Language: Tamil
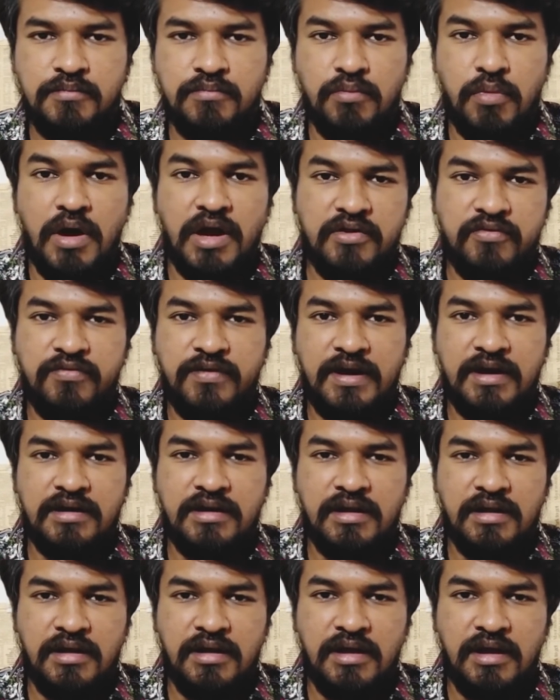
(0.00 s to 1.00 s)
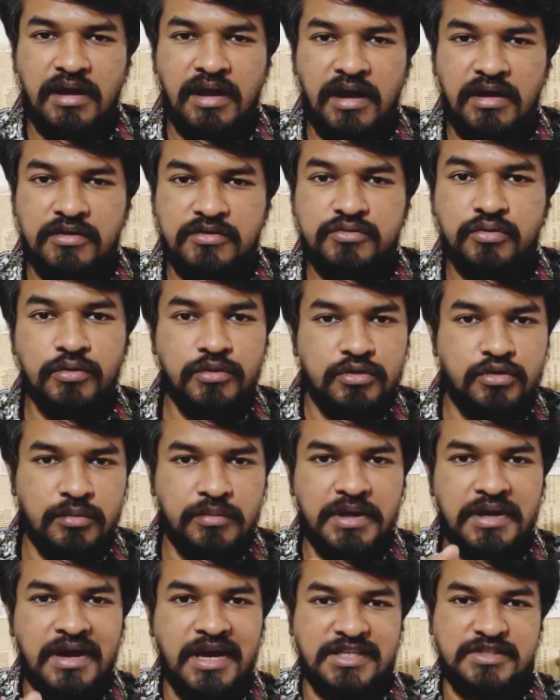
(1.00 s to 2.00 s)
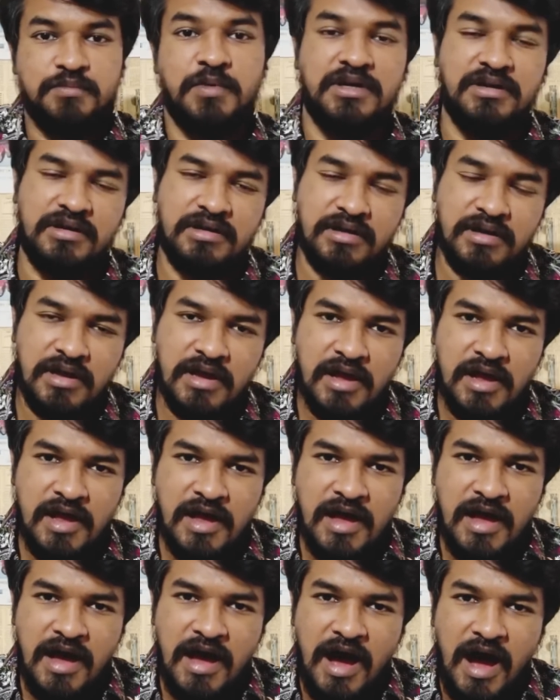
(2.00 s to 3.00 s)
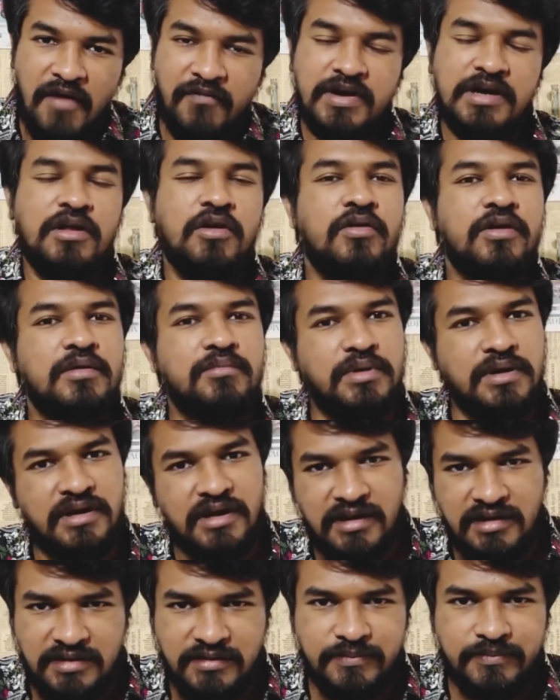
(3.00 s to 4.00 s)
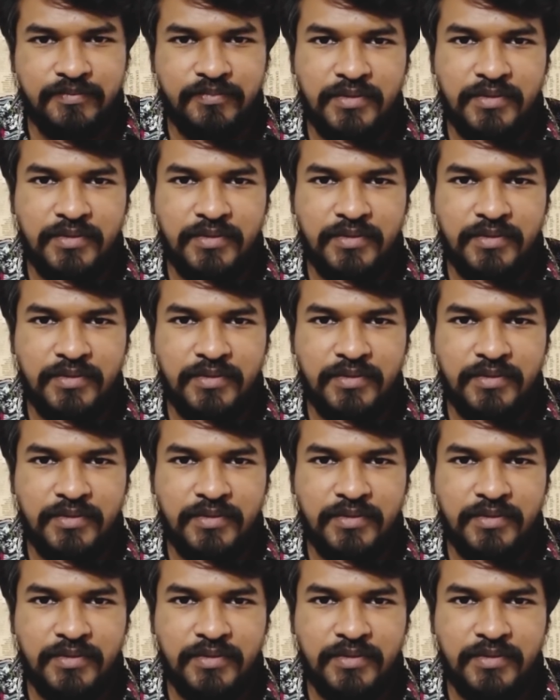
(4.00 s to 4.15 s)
பாய் ஃப்ரெண்ட் அண்ட் சூன் டு பி ஹஸ்பண்ட் அவங்களோட பிரியாணி